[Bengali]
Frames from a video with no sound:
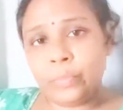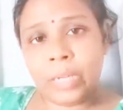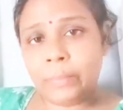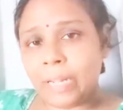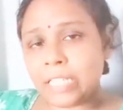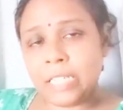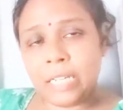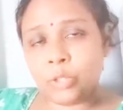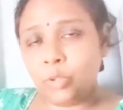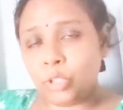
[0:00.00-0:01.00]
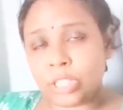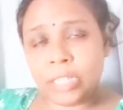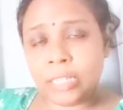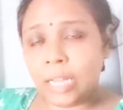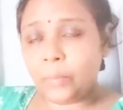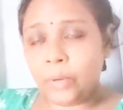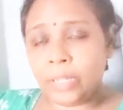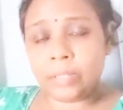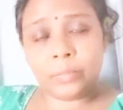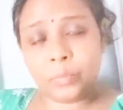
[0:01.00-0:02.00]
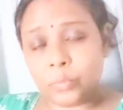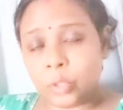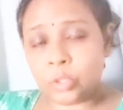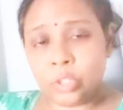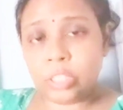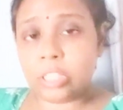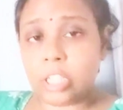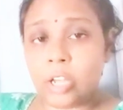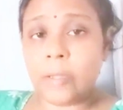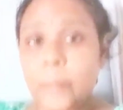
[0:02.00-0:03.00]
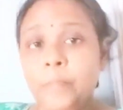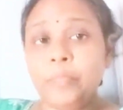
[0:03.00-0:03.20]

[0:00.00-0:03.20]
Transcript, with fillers: মানে বাসি কাজগুলো সেরে তারপরে অঞ্জলি দিতে হয়